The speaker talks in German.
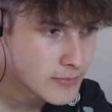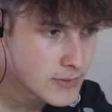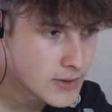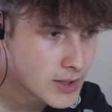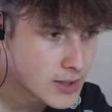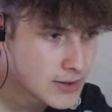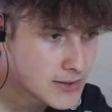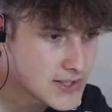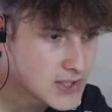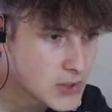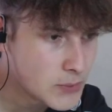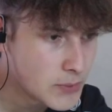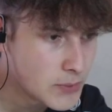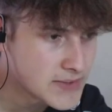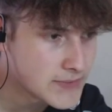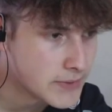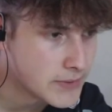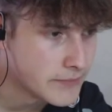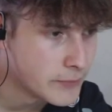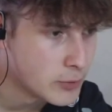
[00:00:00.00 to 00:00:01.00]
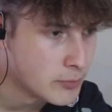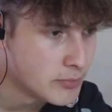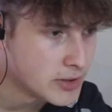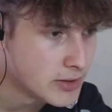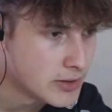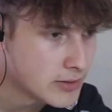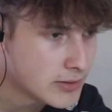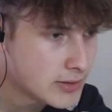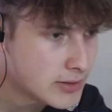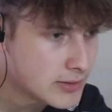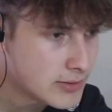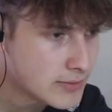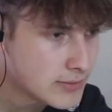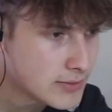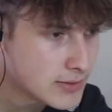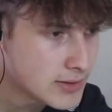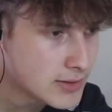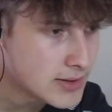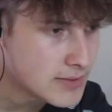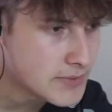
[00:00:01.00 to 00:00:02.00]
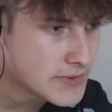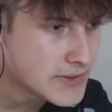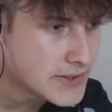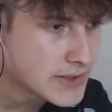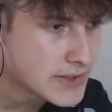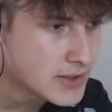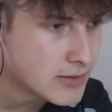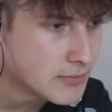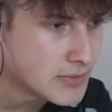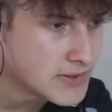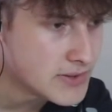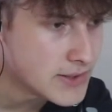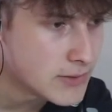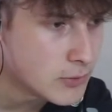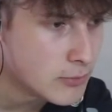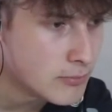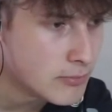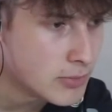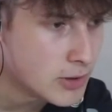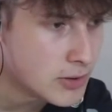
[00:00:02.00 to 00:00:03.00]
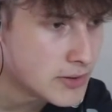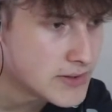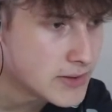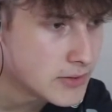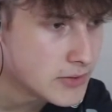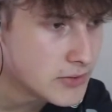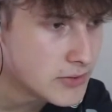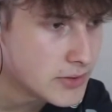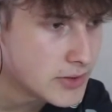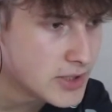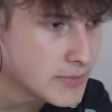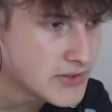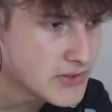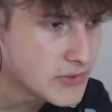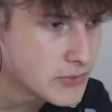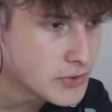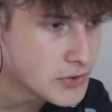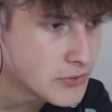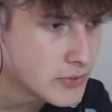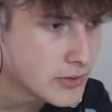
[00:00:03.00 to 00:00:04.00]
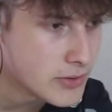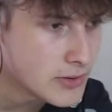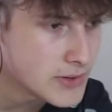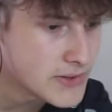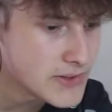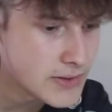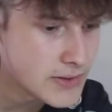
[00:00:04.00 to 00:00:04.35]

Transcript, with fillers: Sowas von Wumpe. Hier ein bisschen umbauen, sieht natürlich nicht mehr so schön aus.